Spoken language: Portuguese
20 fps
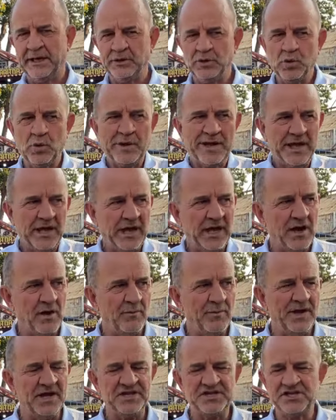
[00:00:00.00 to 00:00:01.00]
é, do
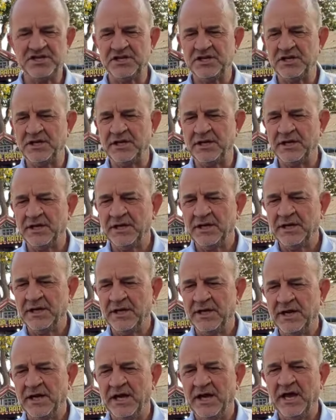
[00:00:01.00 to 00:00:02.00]
que realmente
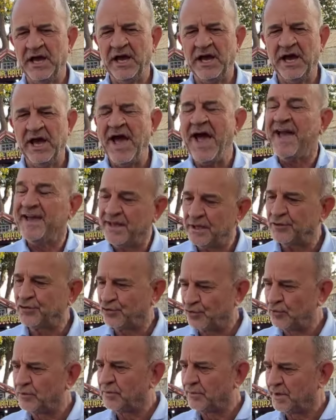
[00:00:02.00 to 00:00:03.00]
é, é,
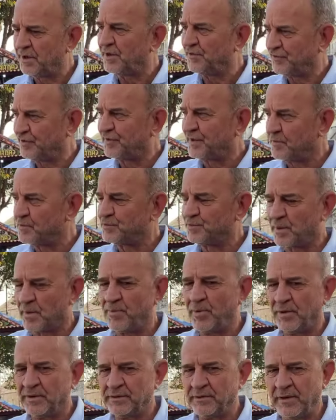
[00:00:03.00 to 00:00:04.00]
isso que nós
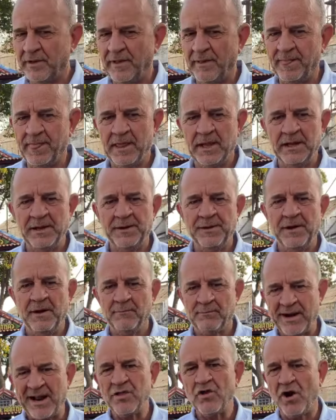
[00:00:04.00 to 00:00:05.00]
estamos propondo. Né?
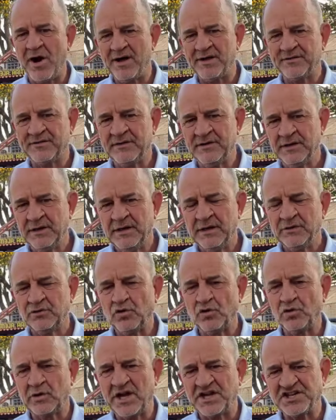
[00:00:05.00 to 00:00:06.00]
Para nós,
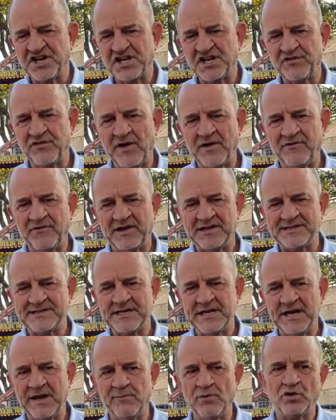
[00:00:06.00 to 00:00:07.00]
tudo que a gente vai
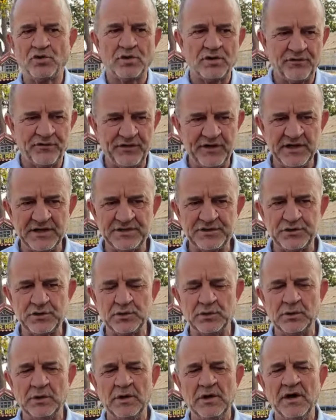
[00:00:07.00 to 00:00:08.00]
fazer é muito
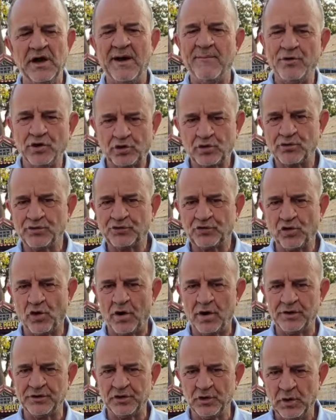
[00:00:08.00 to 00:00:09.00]
difícil, é muito
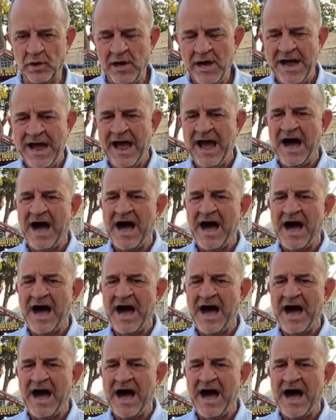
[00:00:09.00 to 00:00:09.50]
custoso,